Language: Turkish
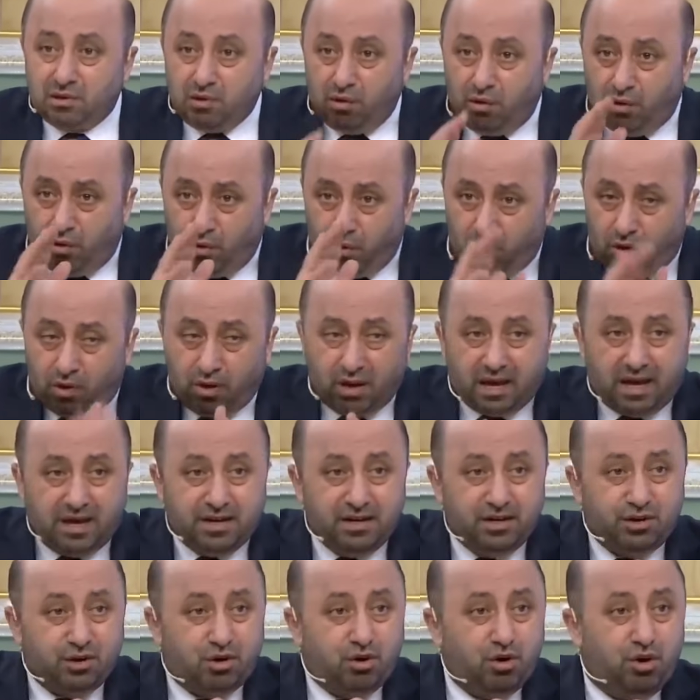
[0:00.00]
O
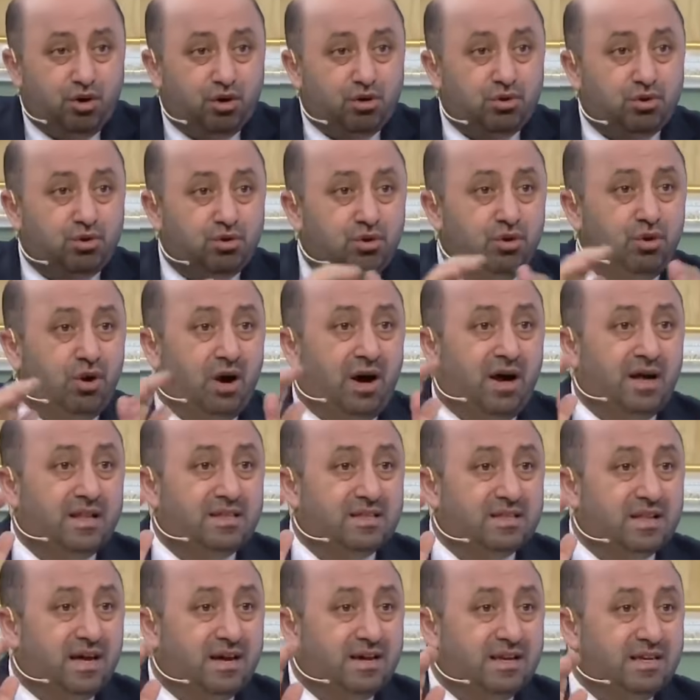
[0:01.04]
olayı gördüğü
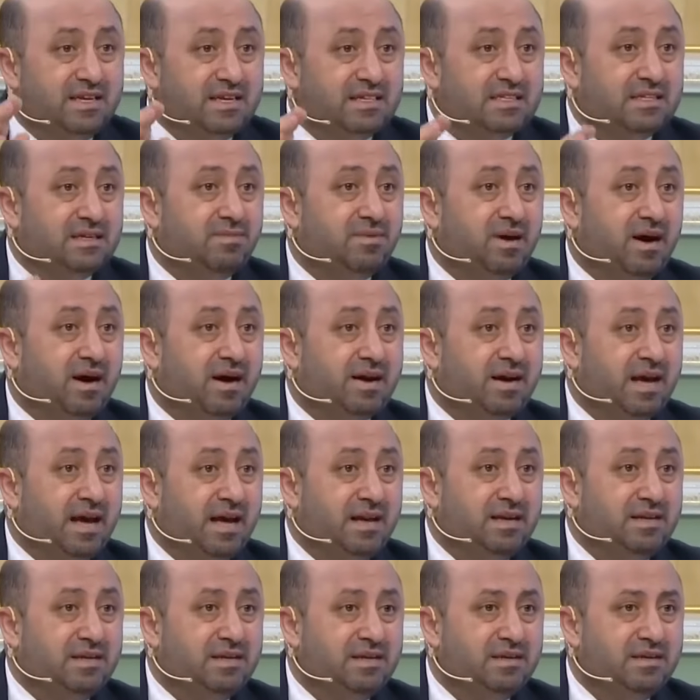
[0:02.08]
andan
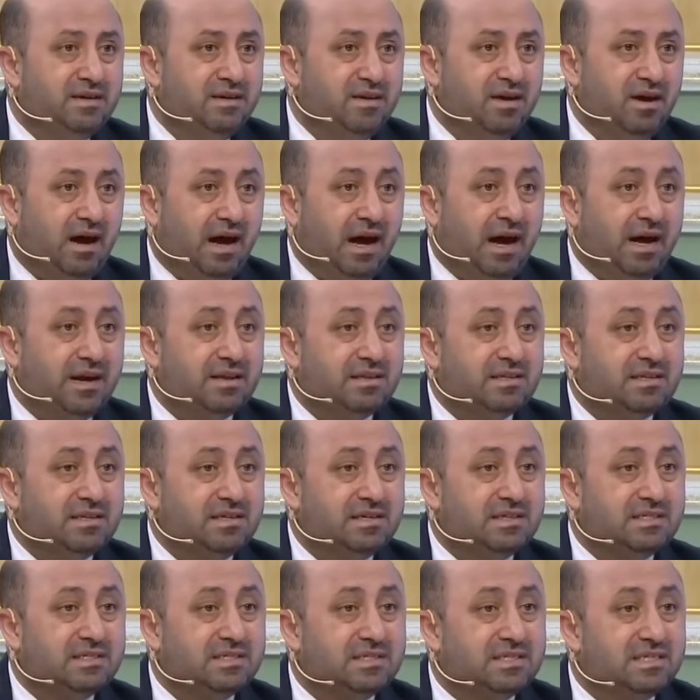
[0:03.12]
itibaren
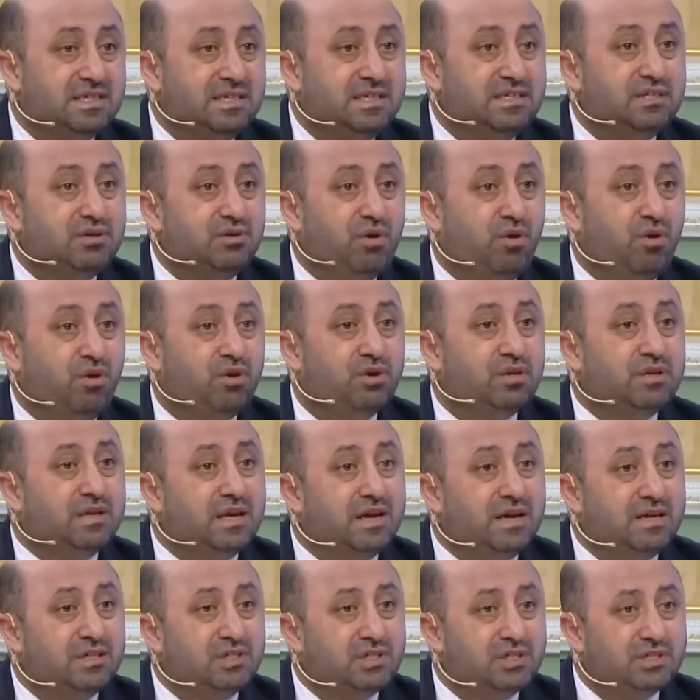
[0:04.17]
artık sır
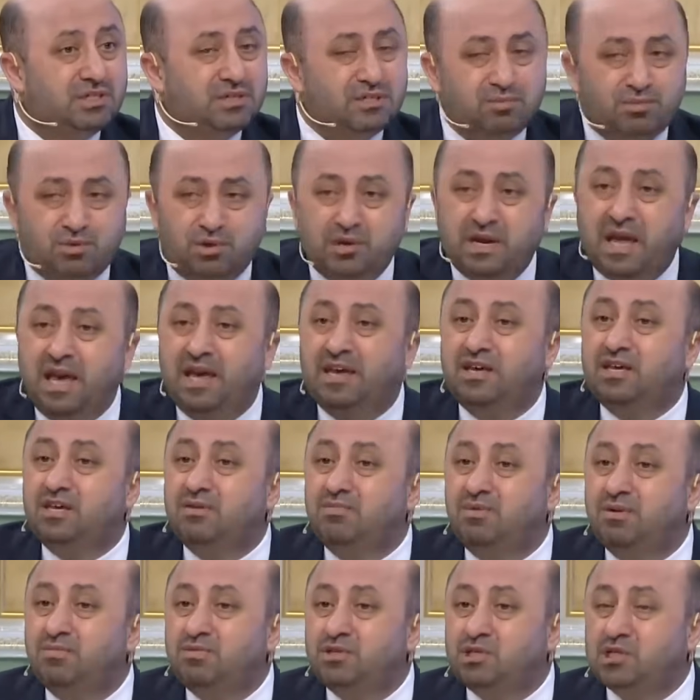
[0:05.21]
ortaya çıktı. Bu ne
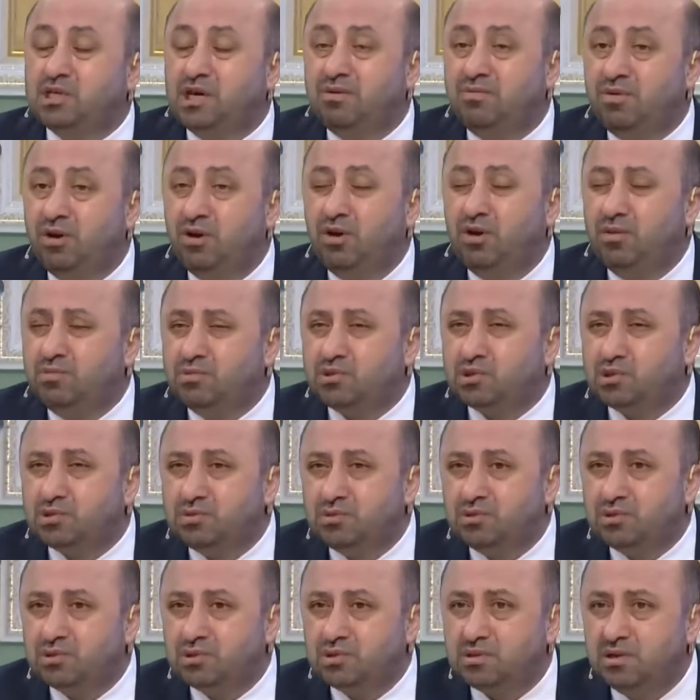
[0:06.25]
gibi bir şey biliyor
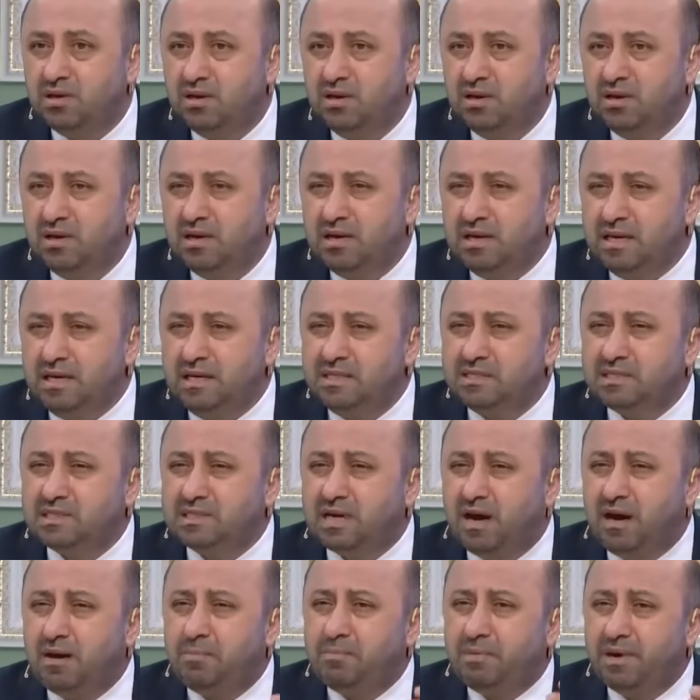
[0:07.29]
musunuz?
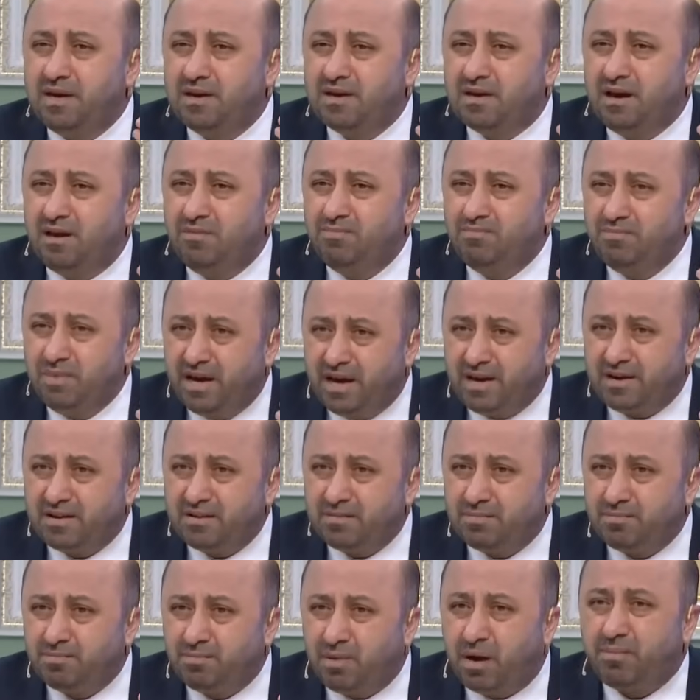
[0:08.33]
İsa
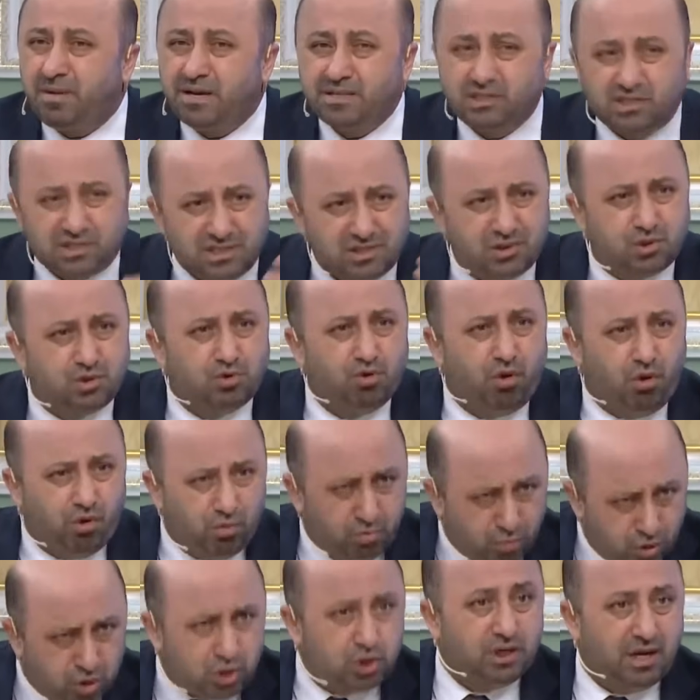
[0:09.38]
peygamber babasız
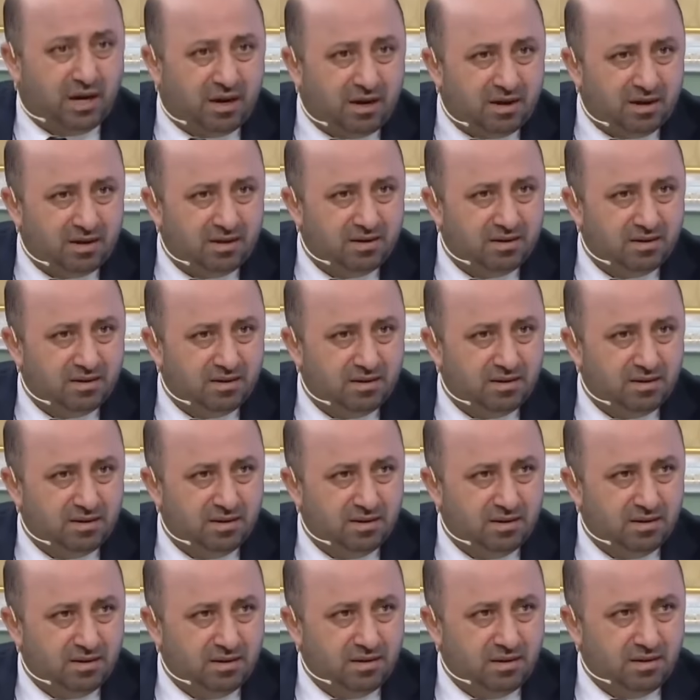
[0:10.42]
doğmuş ya.
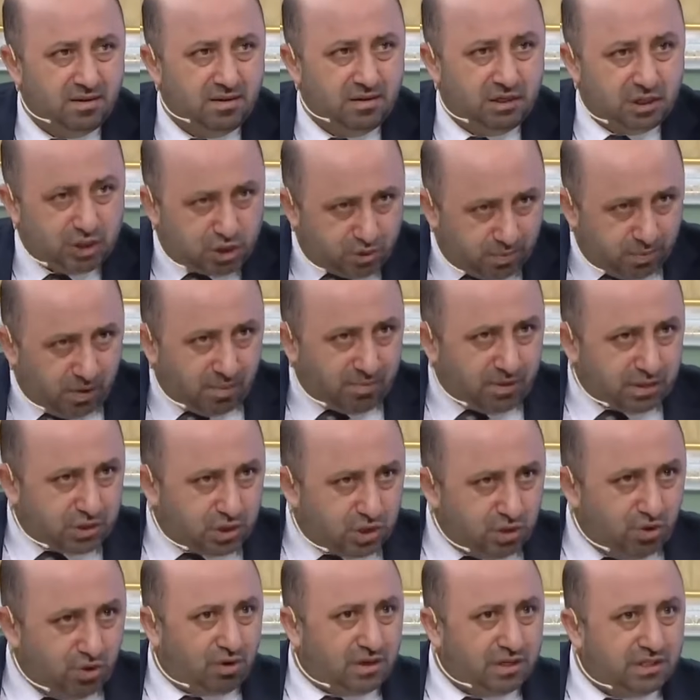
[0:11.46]
Hiç
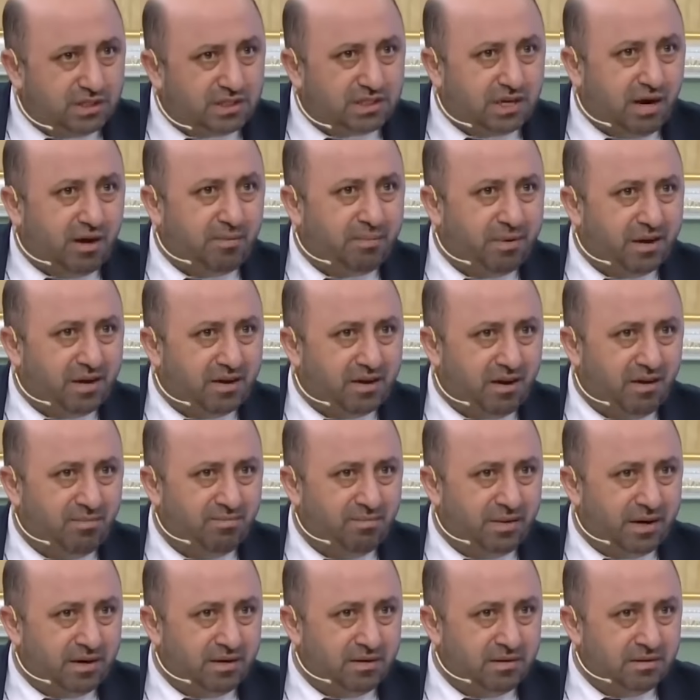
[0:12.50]
babası İsa
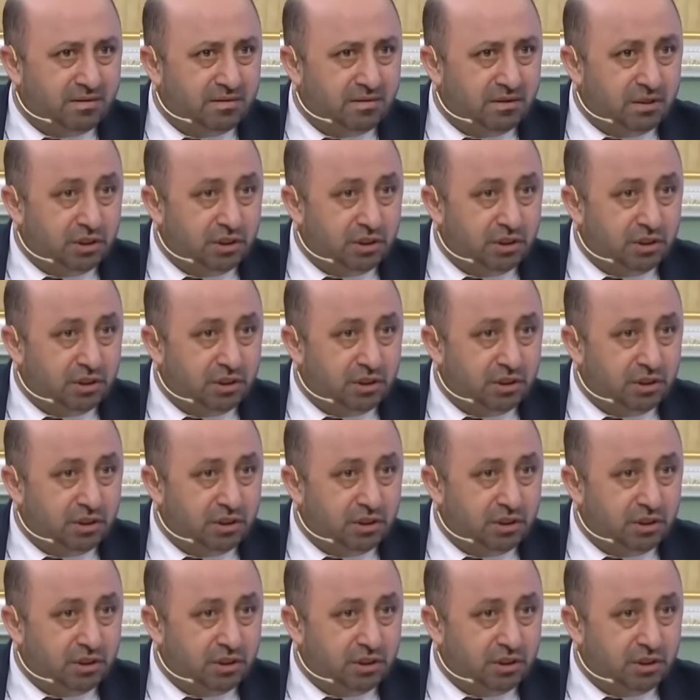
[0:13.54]
peygamberin.